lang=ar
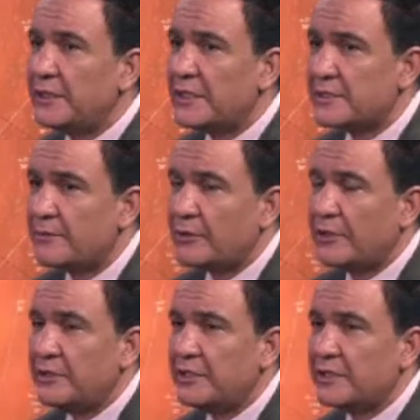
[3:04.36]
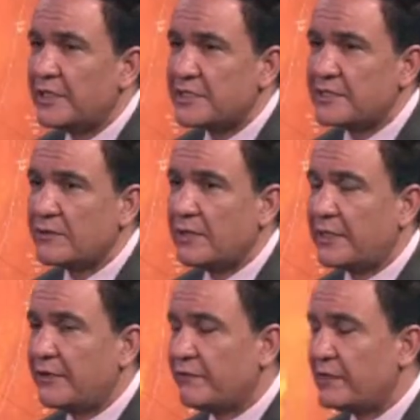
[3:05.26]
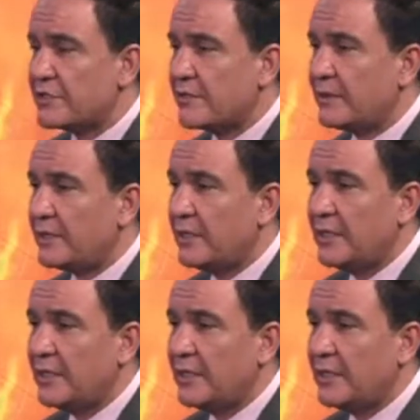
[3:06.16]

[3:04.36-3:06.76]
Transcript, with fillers: 37 درجة سواء كان في الجبل